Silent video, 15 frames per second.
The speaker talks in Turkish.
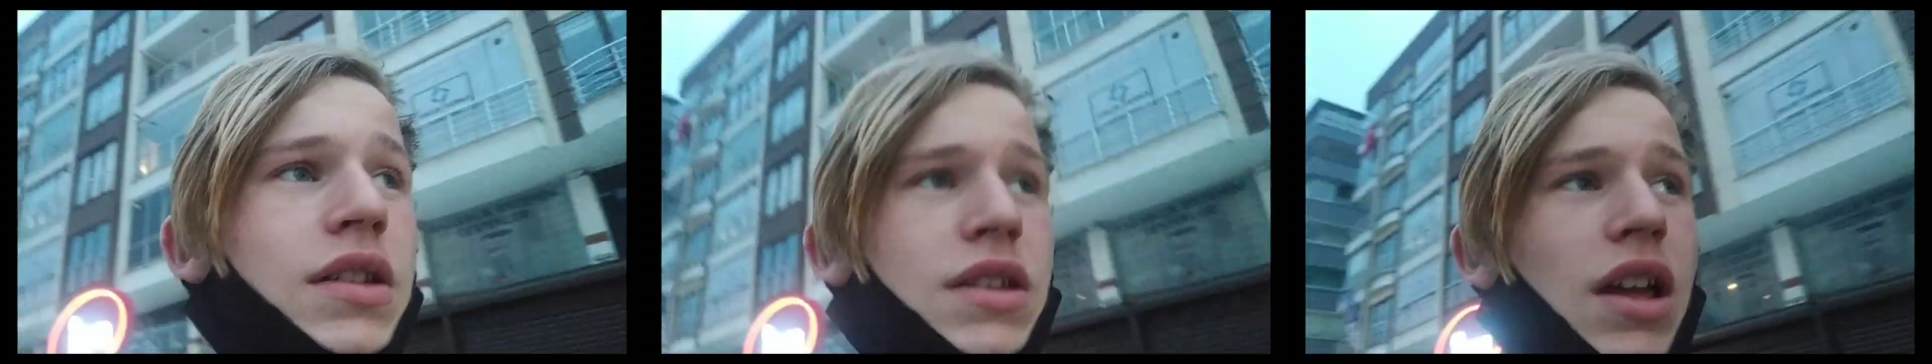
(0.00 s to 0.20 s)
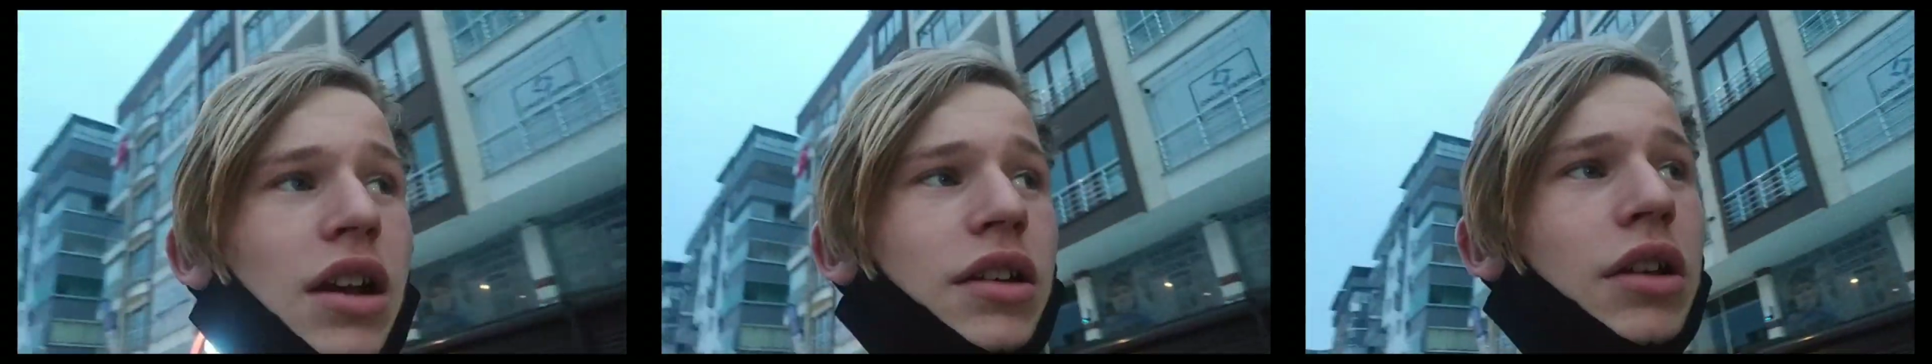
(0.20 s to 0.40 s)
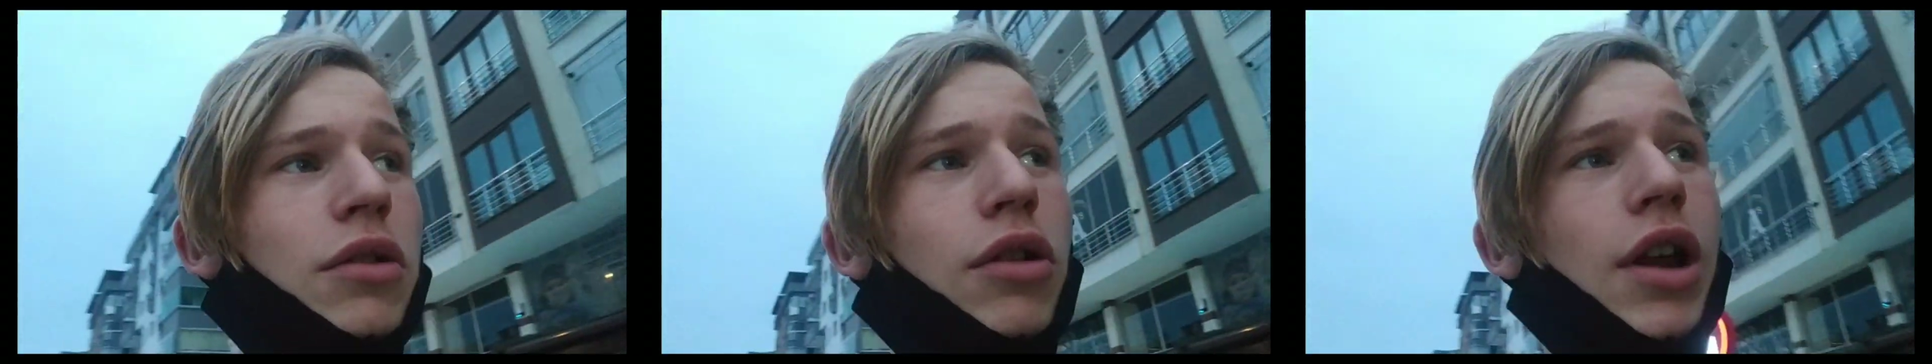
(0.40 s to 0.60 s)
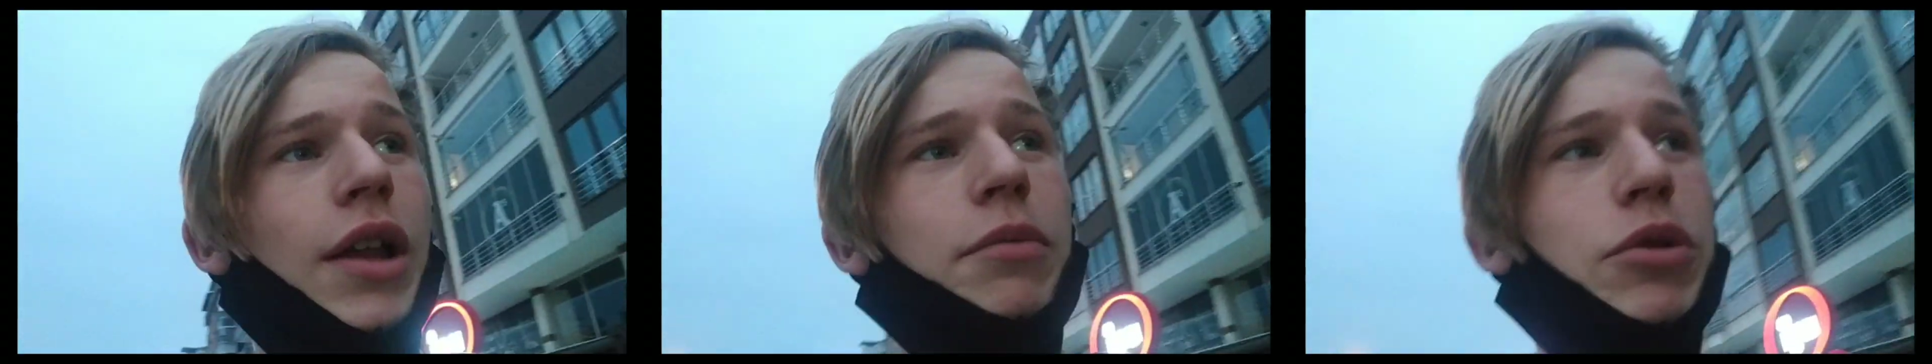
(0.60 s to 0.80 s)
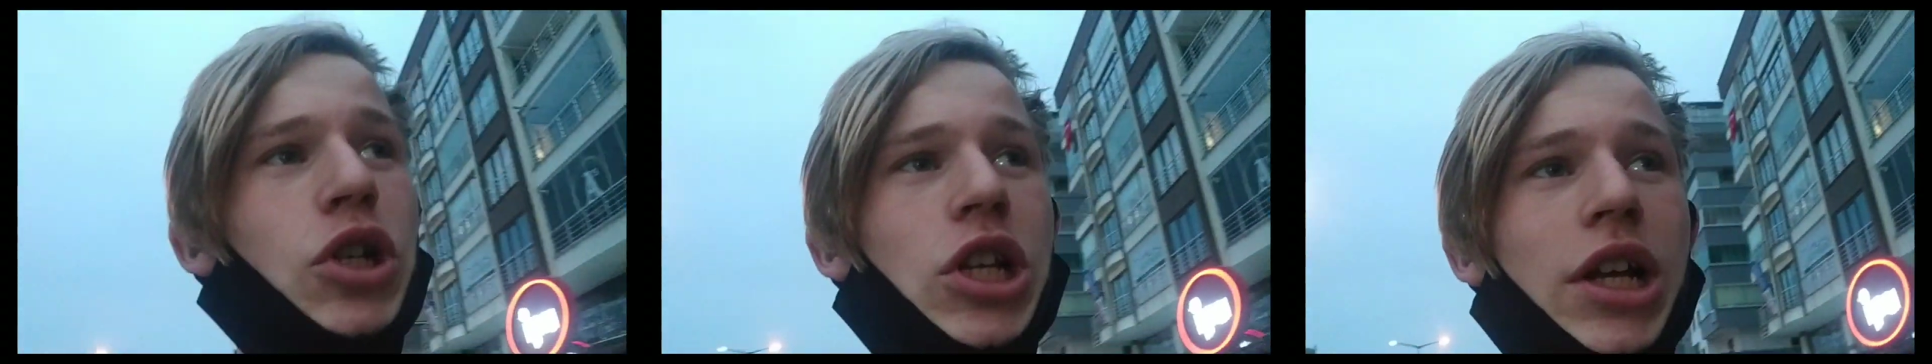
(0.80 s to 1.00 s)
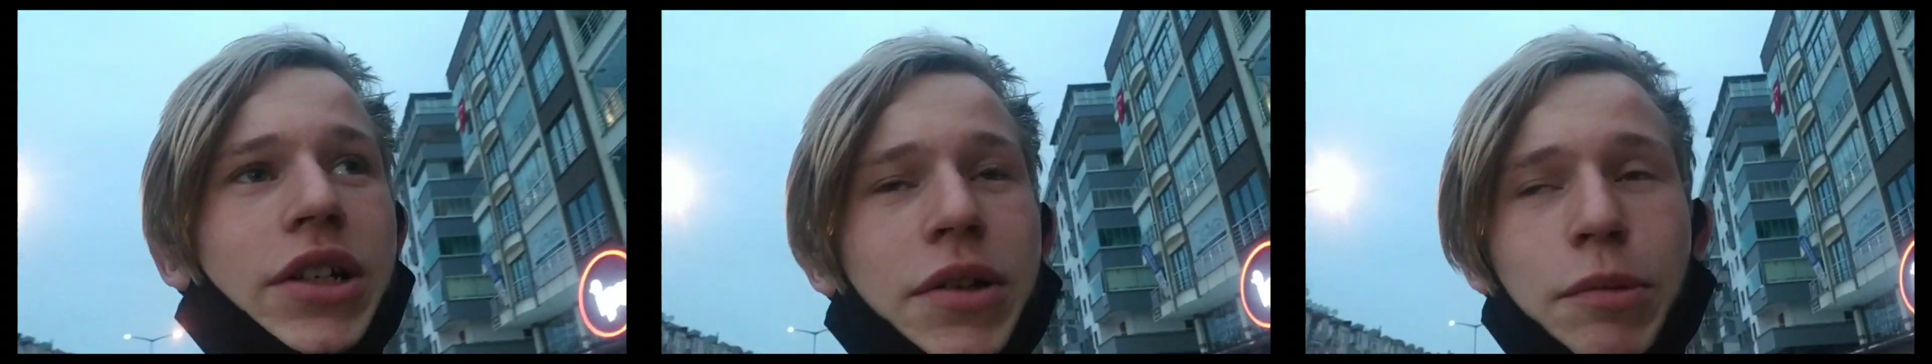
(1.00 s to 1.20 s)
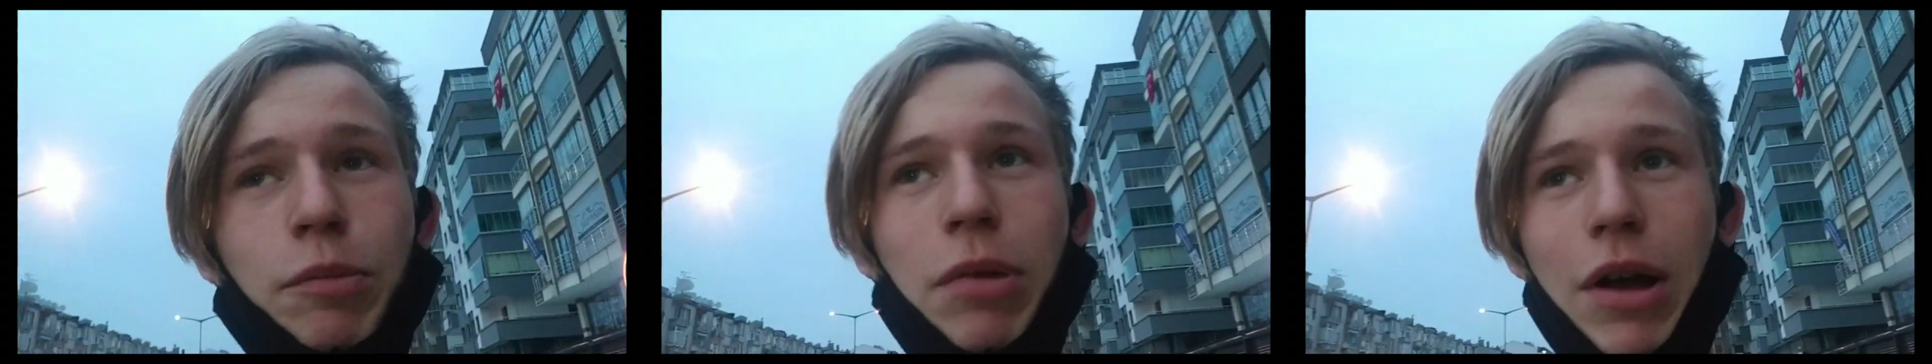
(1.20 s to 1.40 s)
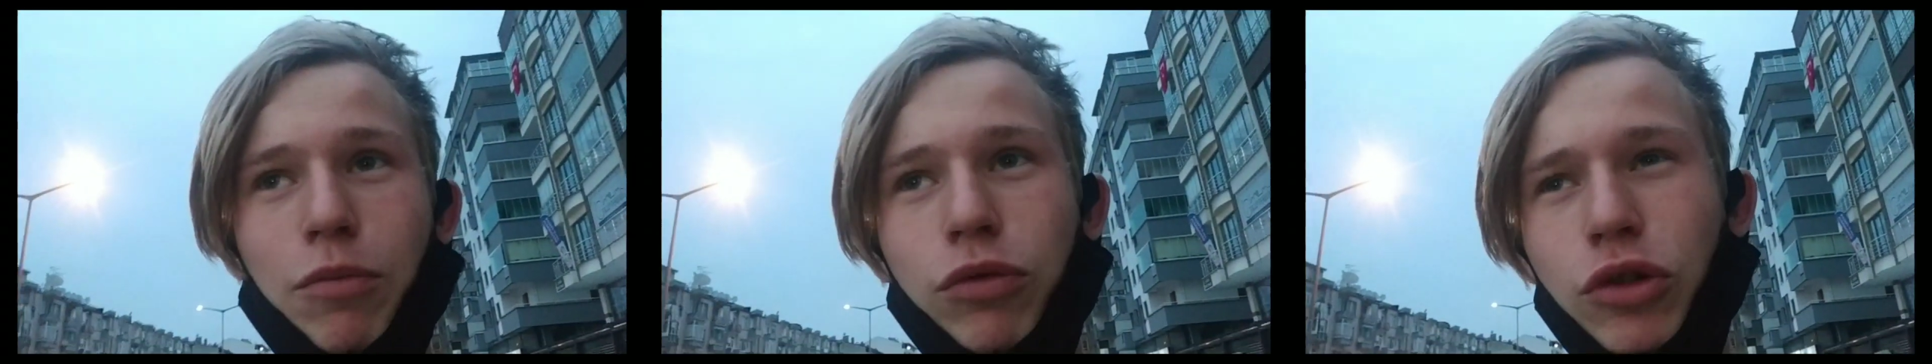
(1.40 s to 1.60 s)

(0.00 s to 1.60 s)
Kızlardan öğrenmişler. Bak